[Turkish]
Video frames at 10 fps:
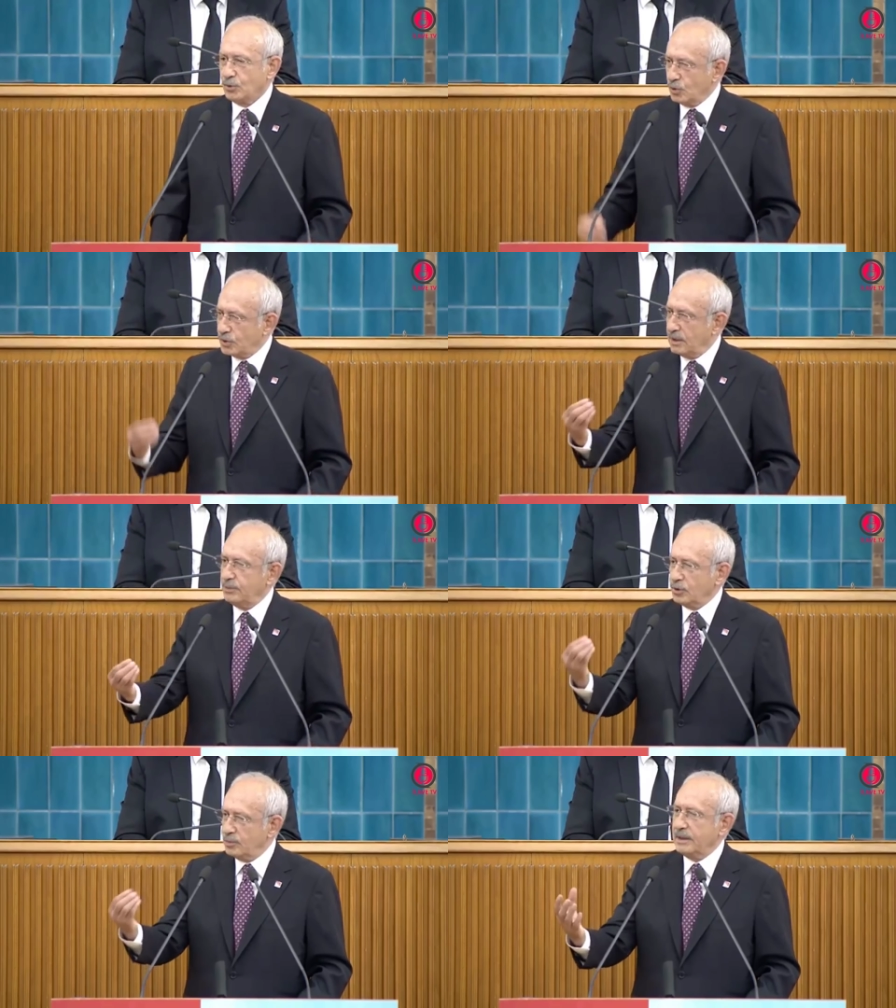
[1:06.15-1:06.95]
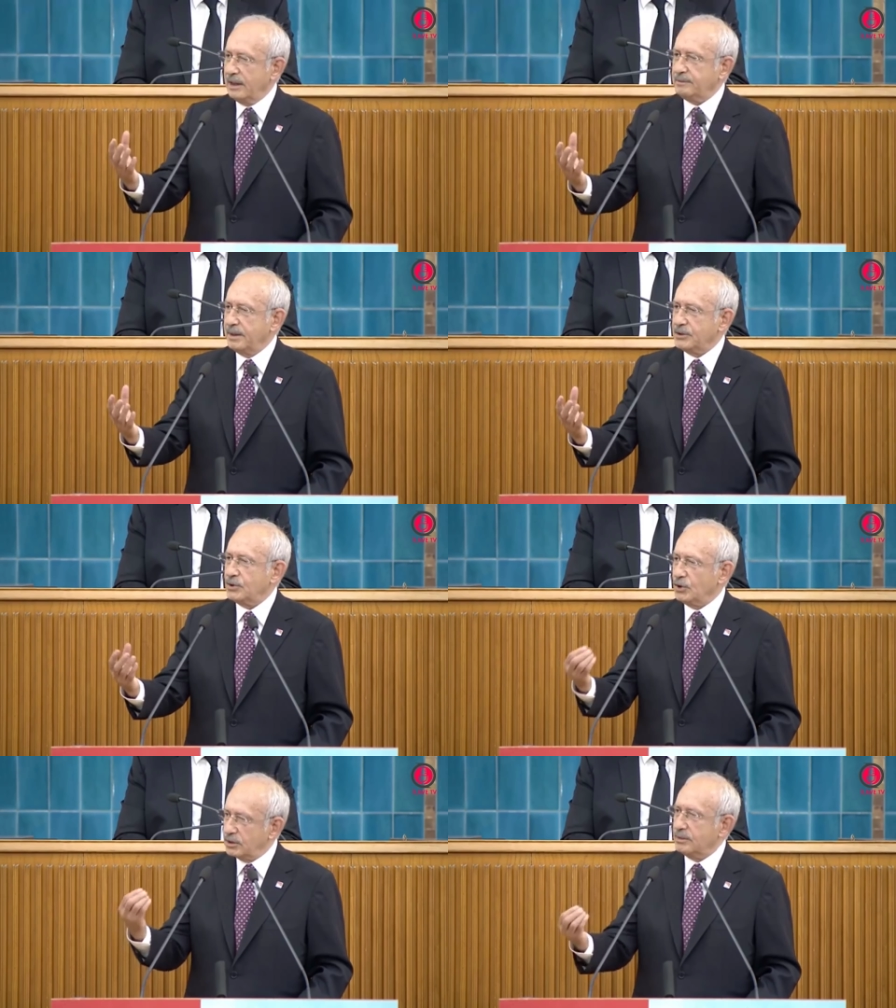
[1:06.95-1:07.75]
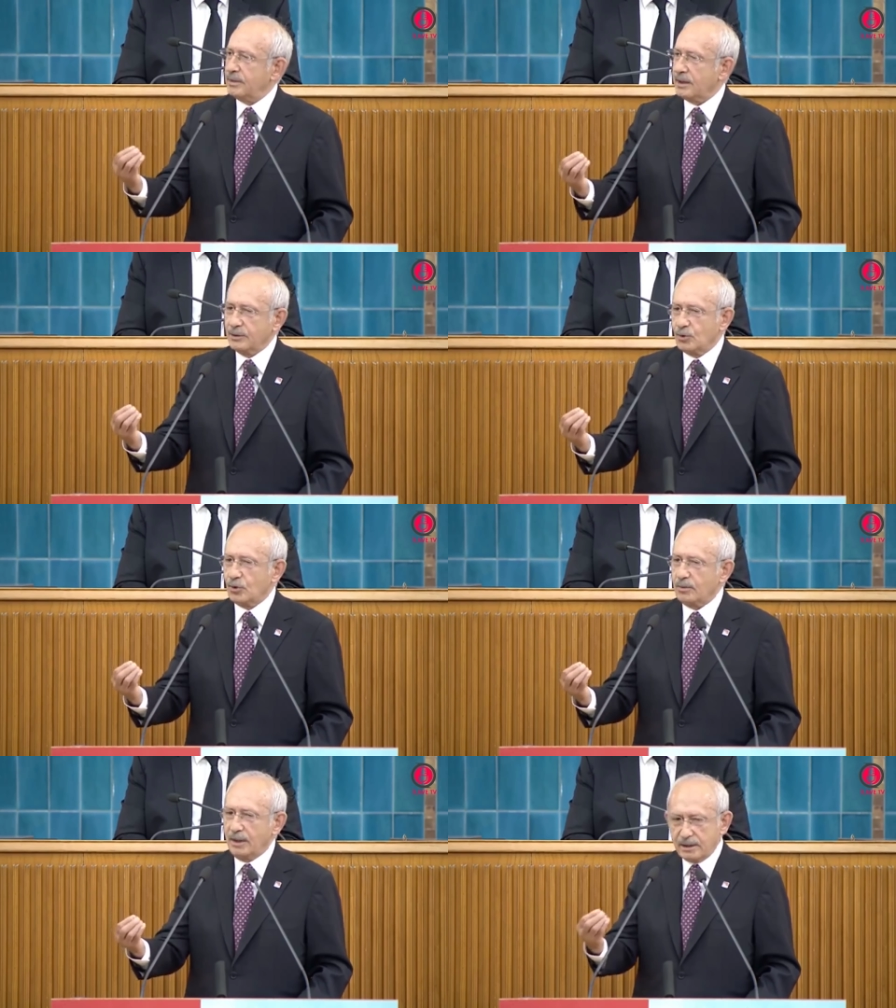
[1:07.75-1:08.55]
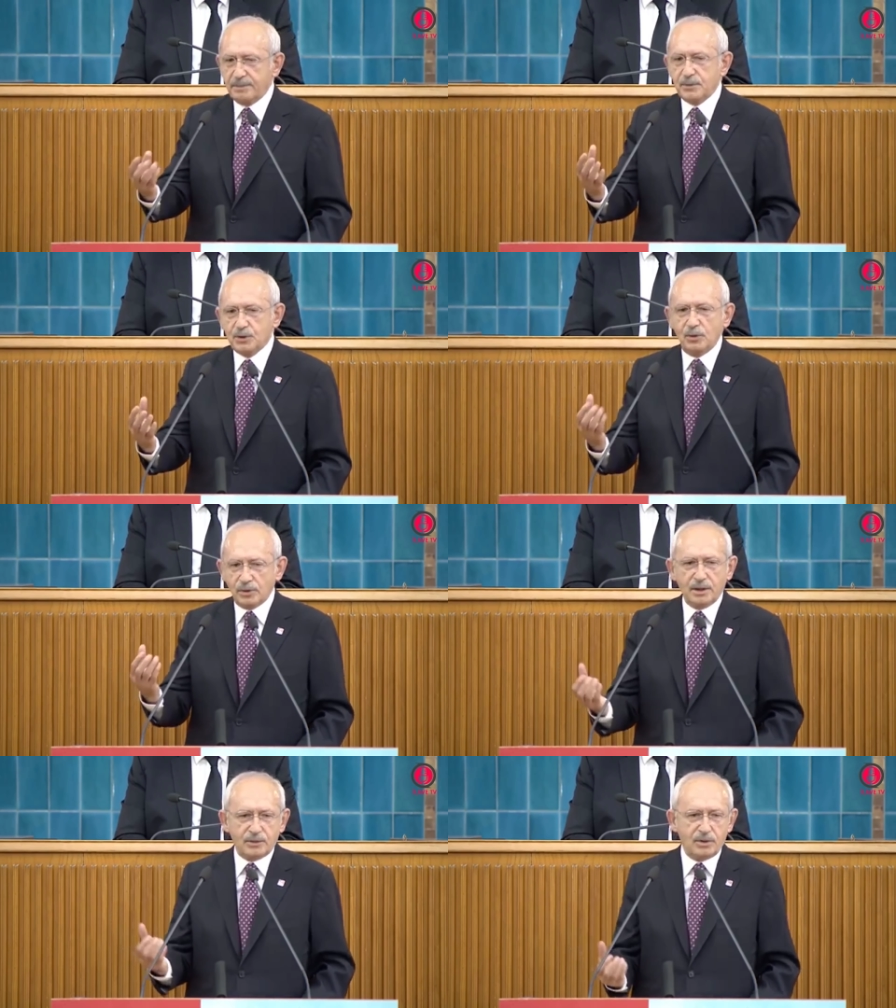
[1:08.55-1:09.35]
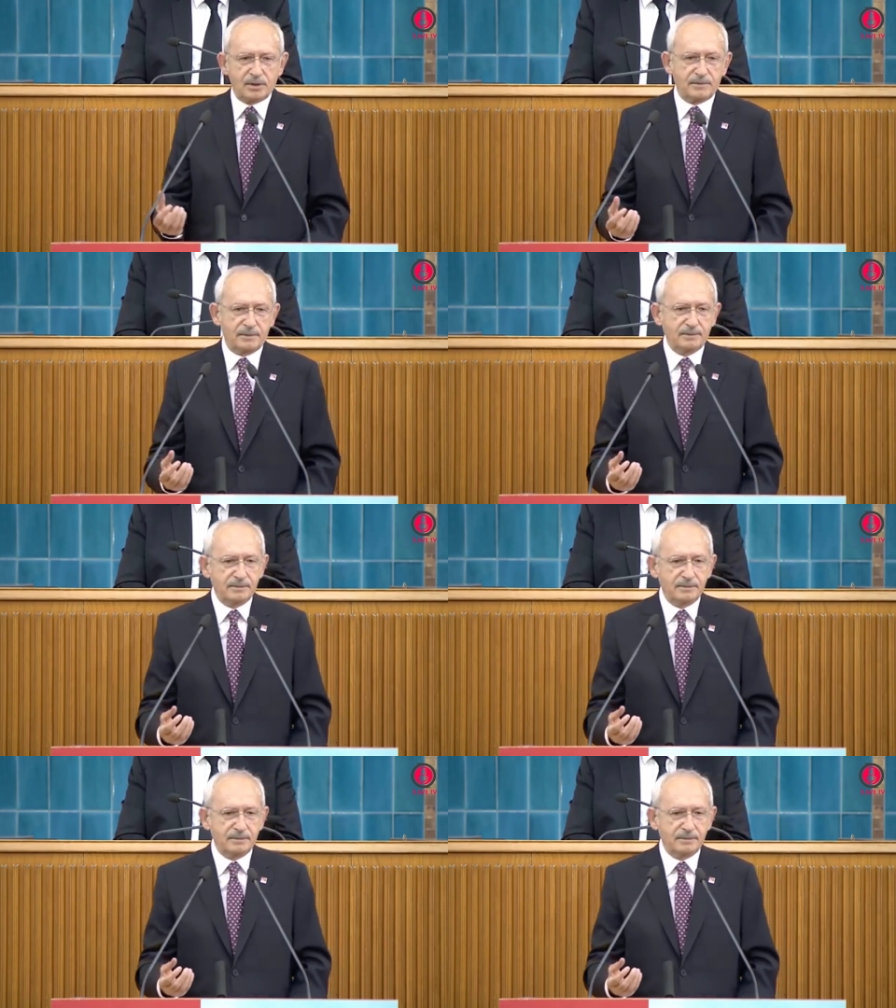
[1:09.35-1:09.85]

Türkiye Büyük Millet Meclisi'nin itibarını korumak hepimizin ortak görevi.